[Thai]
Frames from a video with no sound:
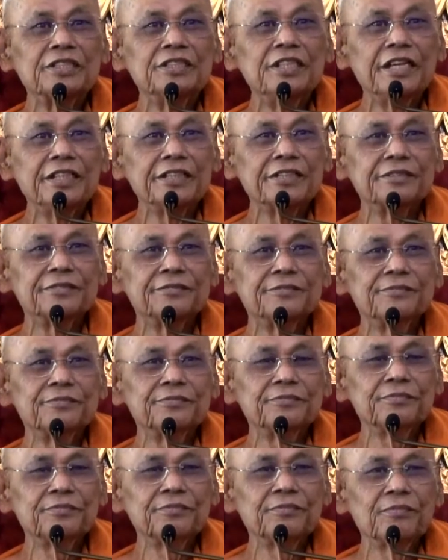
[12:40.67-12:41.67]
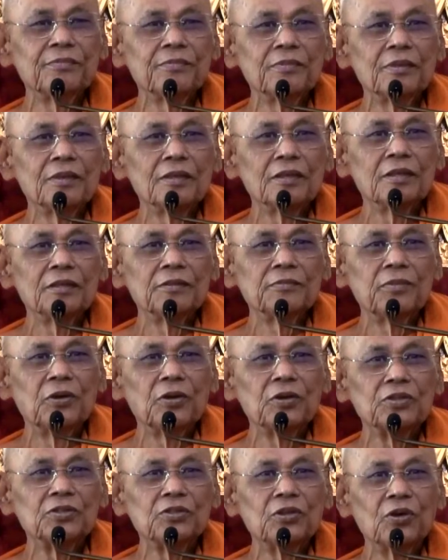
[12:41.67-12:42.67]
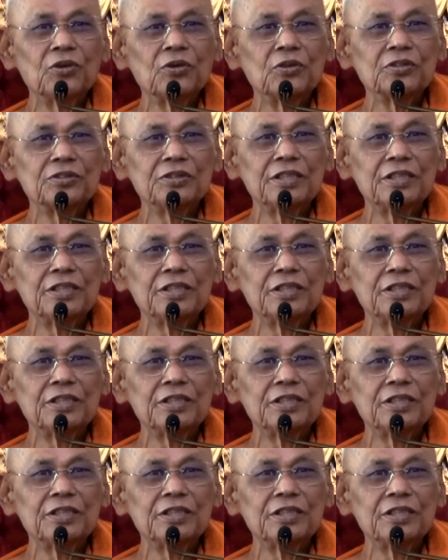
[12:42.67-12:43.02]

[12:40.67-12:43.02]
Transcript: ริงๆโพชฌง